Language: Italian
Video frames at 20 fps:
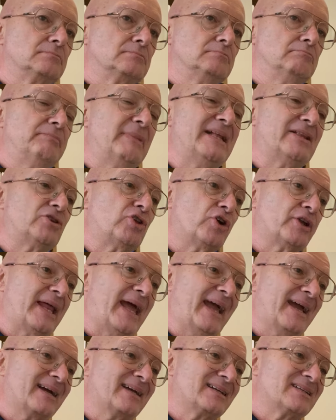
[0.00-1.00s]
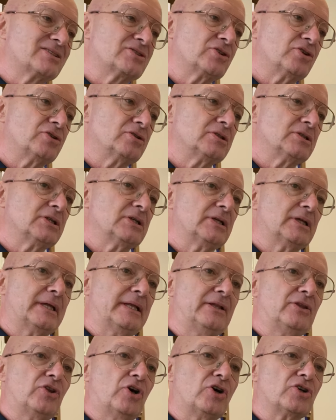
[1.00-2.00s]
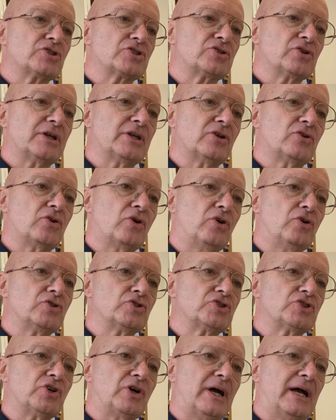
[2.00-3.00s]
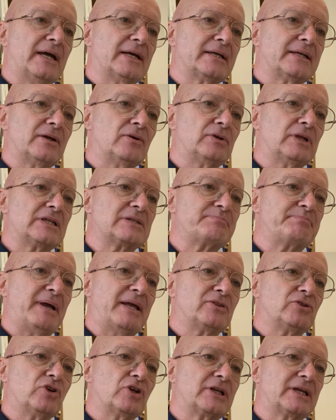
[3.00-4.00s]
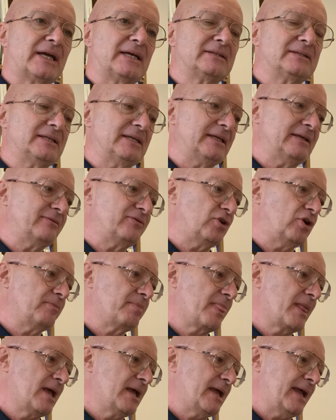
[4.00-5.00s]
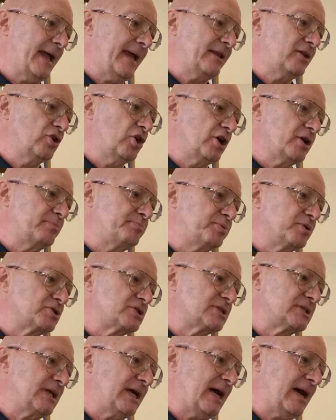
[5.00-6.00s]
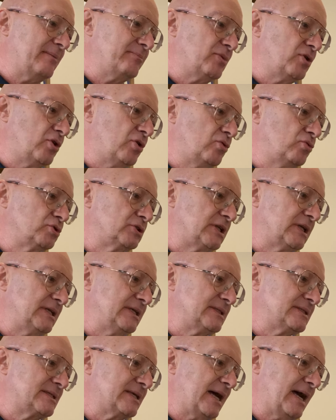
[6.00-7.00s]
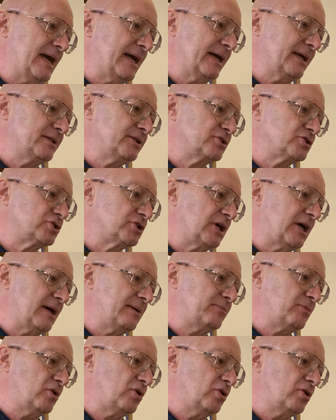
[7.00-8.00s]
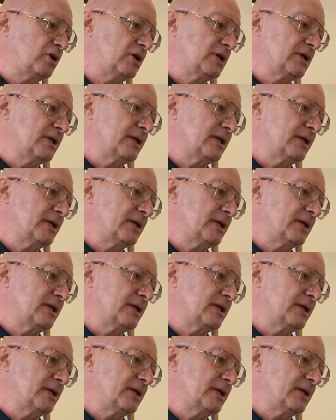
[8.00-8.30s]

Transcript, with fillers: Milton Erickson, il nostro inconscio ha anche un aspetto creativo e noi possiamo utilizzare, diciamo,